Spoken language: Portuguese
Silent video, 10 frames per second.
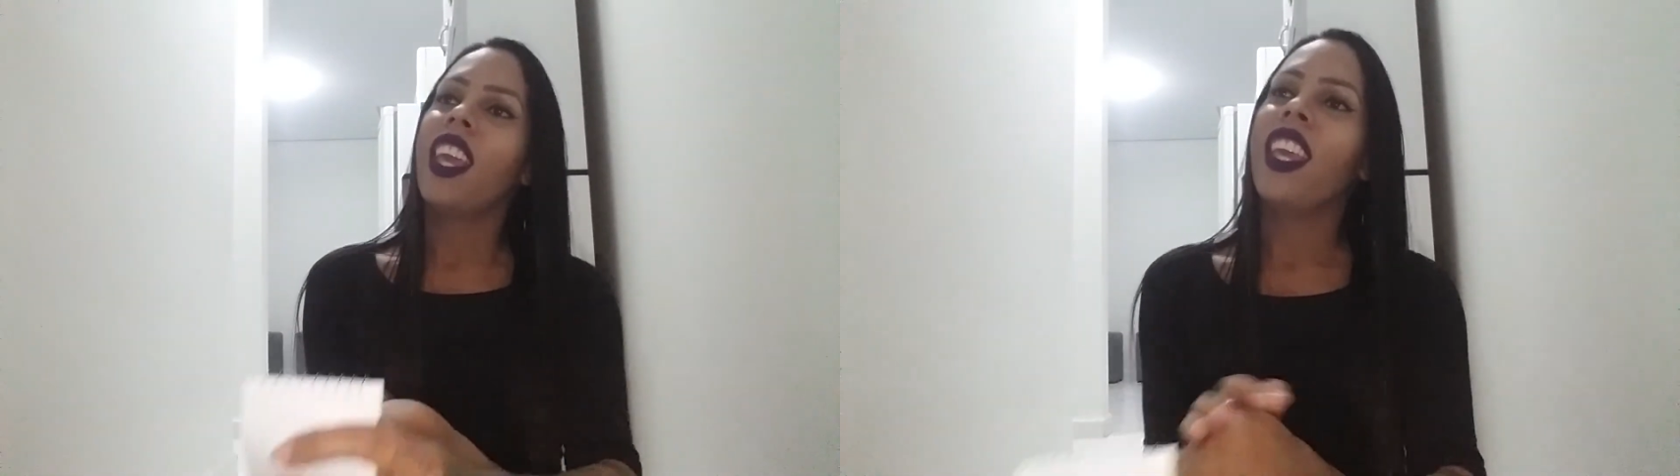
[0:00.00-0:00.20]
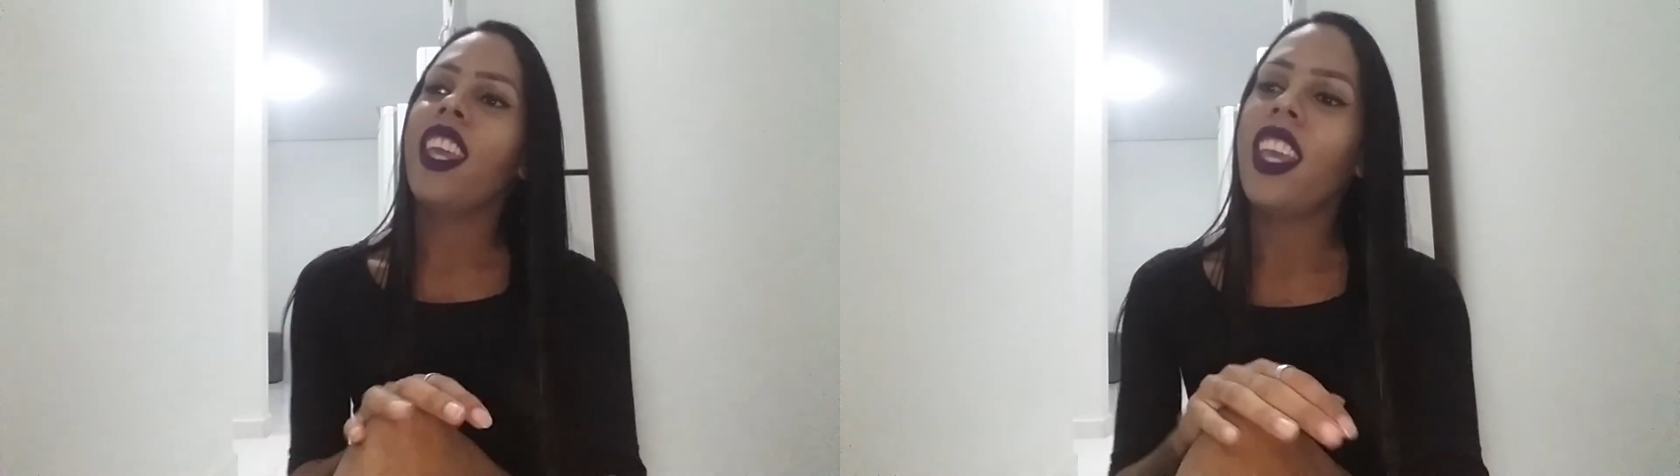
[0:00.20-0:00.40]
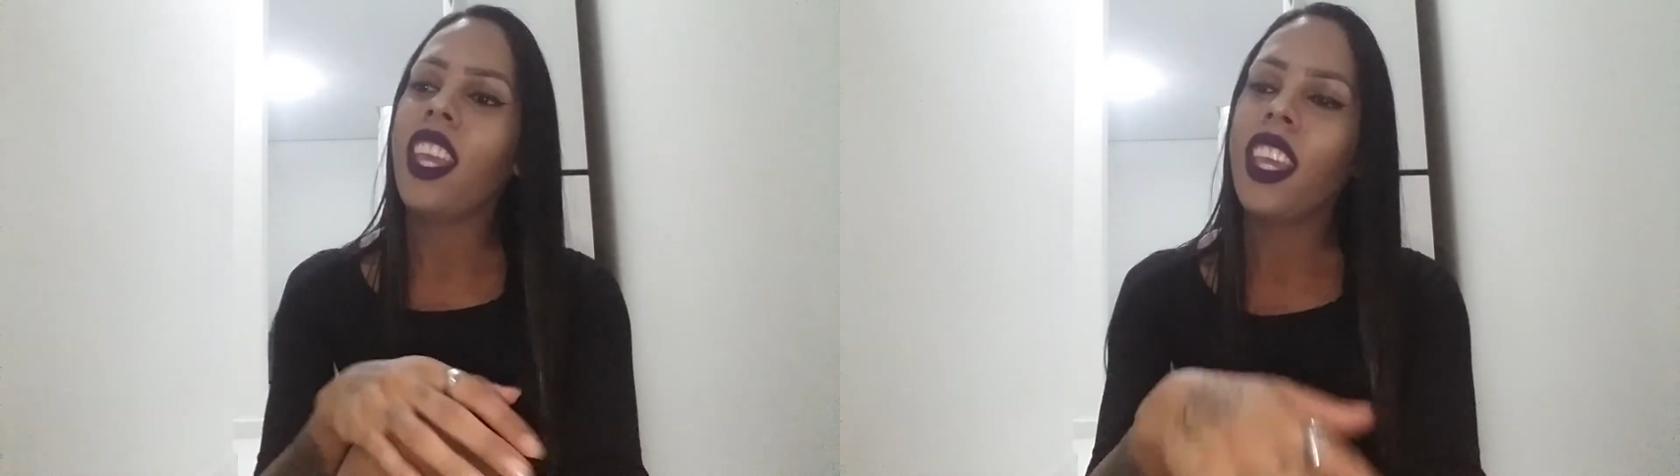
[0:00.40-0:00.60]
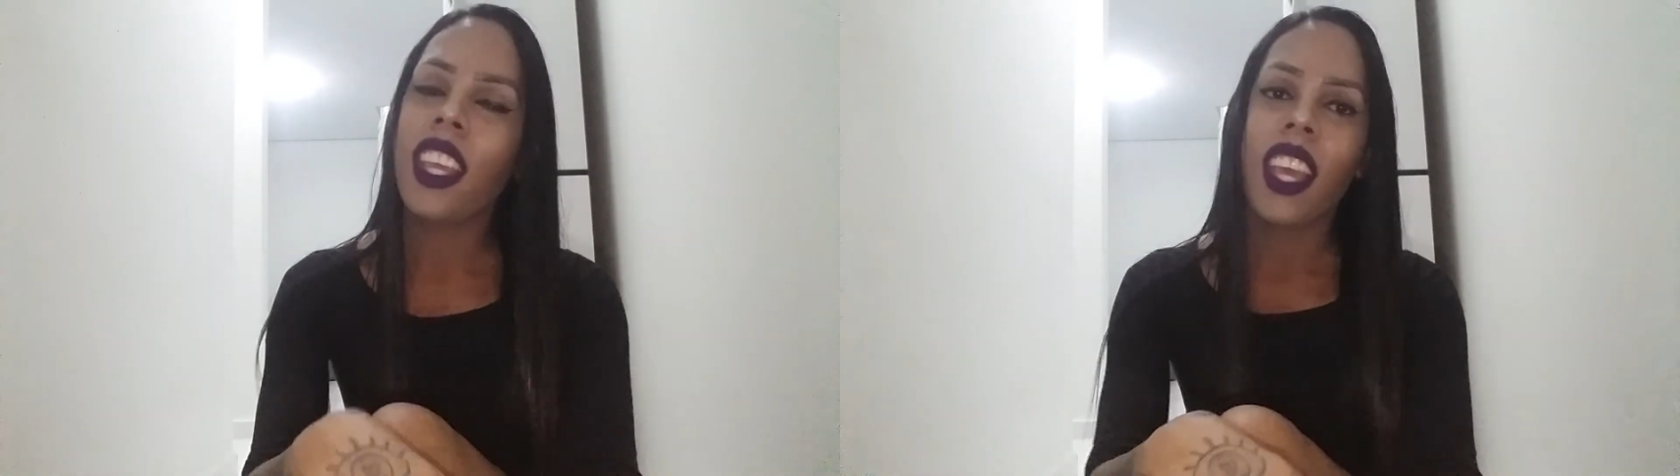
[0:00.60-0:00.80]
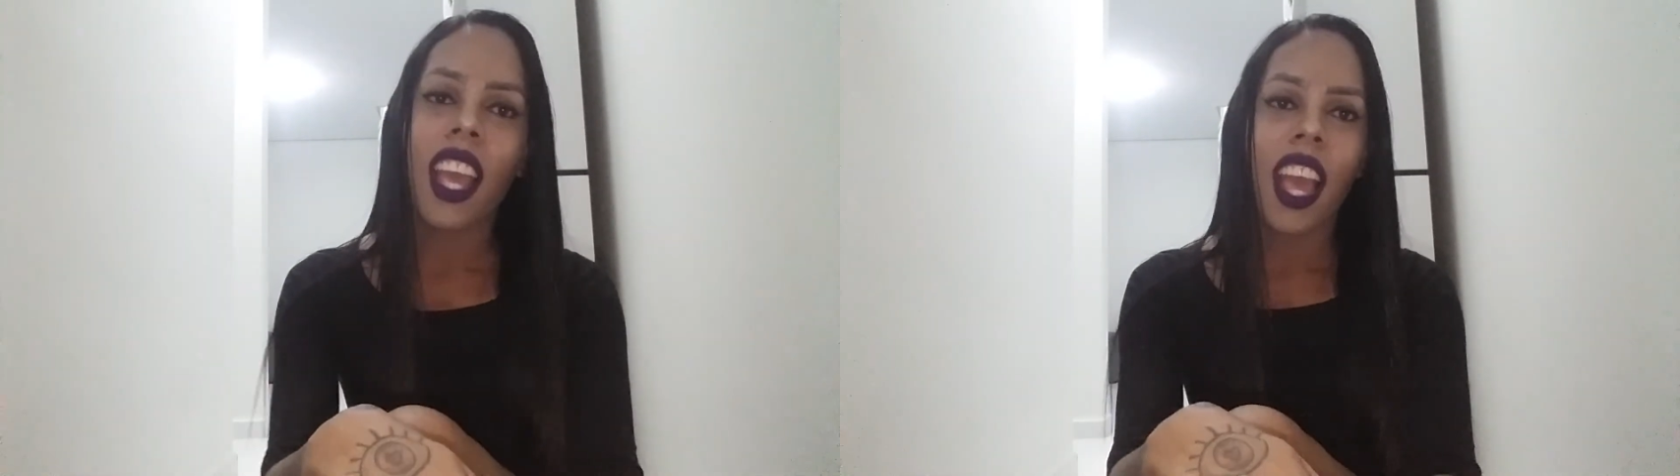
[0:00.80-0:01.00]
E
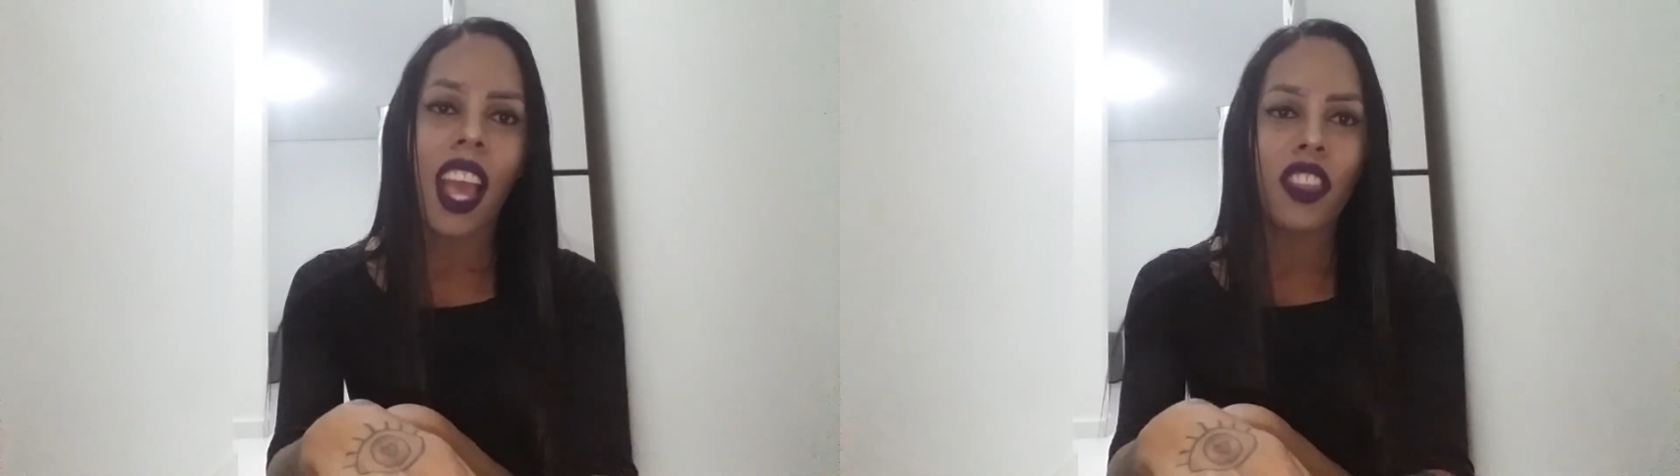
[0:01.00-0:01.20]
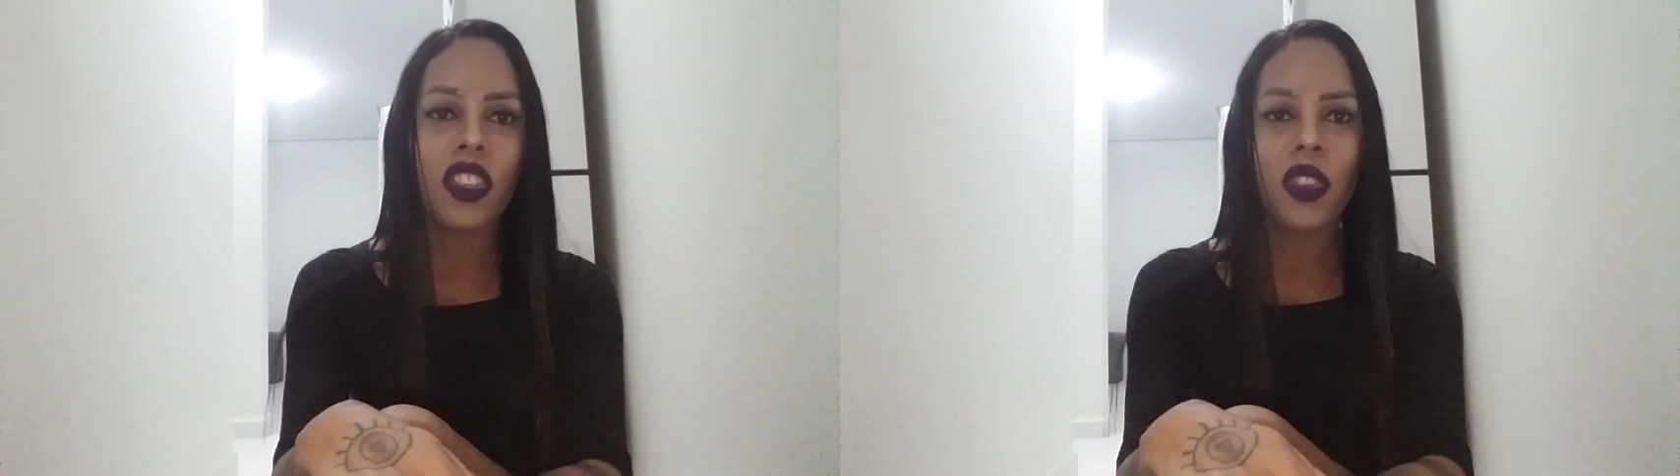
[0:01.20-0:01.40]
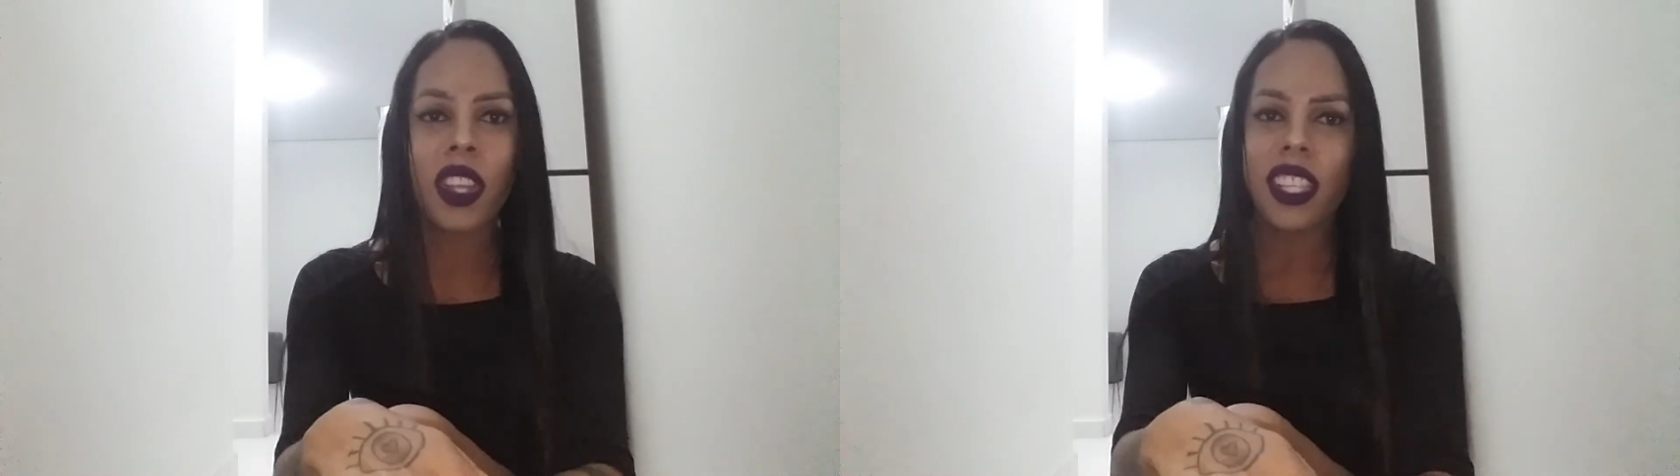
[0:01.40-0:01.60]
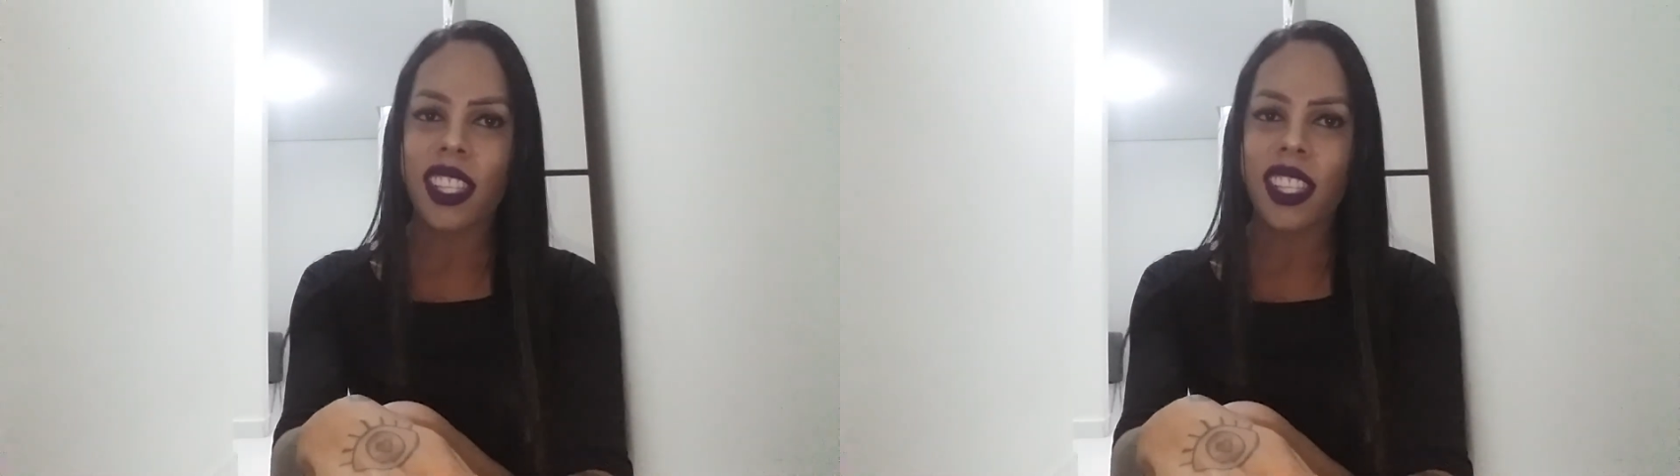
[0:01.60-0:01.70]
a gente se conhece.